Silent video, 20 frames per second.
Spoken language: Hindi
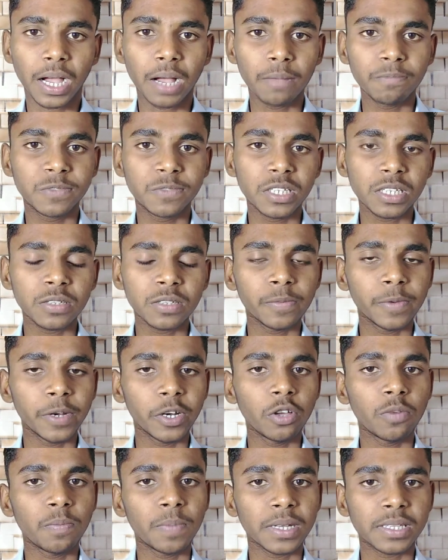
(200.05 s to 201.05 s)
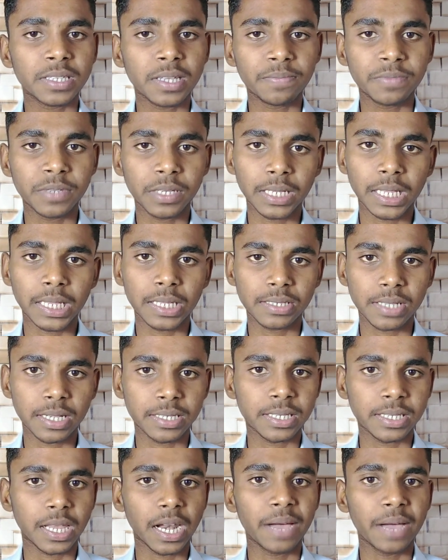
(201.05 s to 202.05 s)
अब जिस वीडियो पर सबसे ज़्यादा
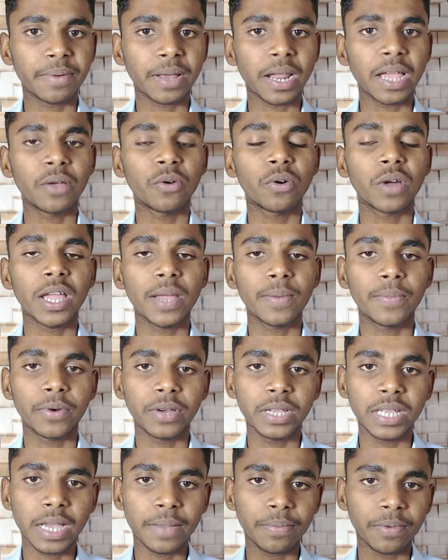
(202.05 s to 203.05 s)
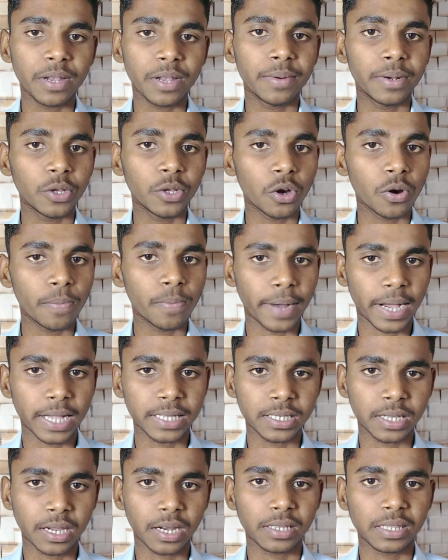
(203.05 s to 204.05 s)
सब्सक्राइबर आए होंगे वही आपकी वीडियो को
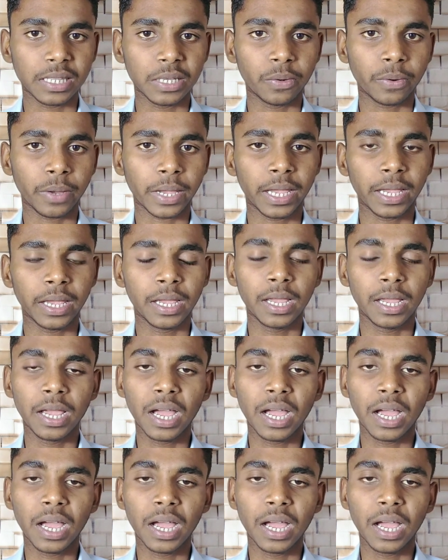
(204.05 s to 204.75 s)
बाज करते होंगे